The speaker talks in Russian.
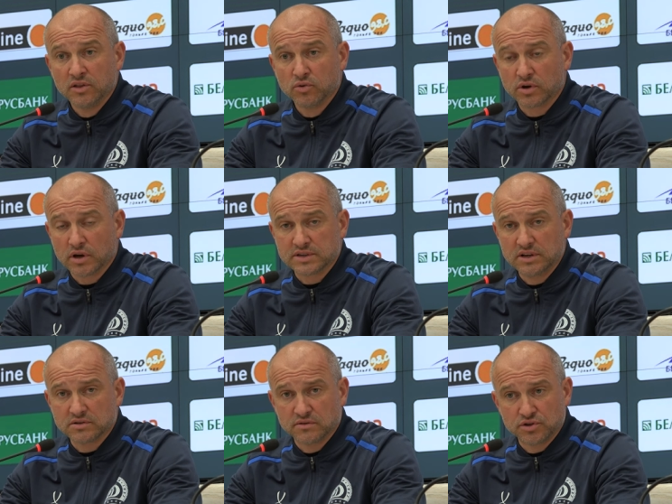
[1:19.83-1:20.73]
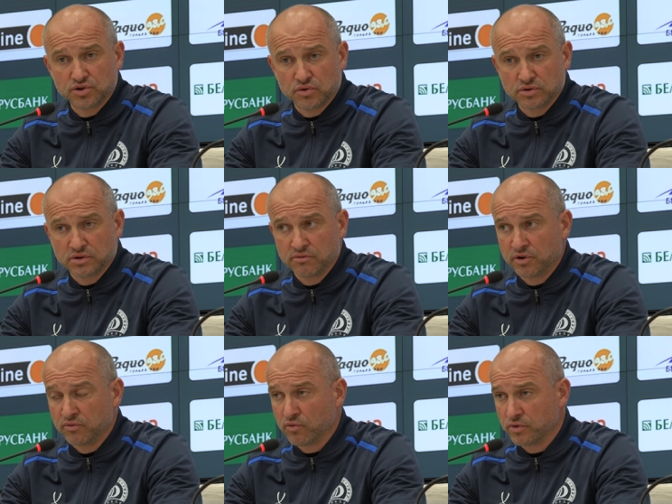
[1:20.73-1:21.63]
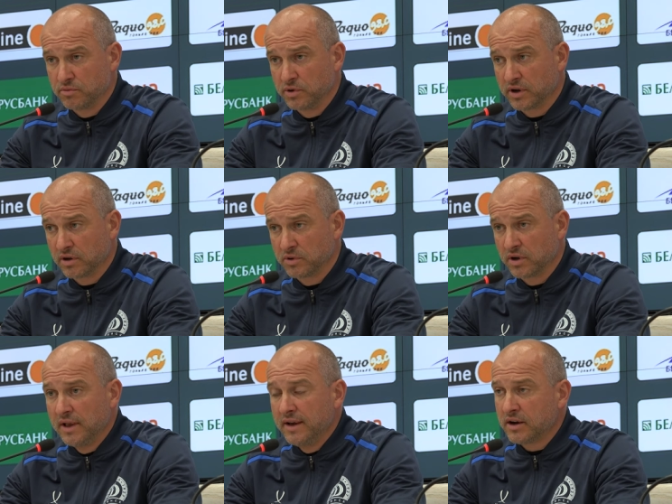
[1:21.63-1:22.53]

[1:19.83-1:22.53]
Ну и как следствие, еще раз говорю, вроде бы как бы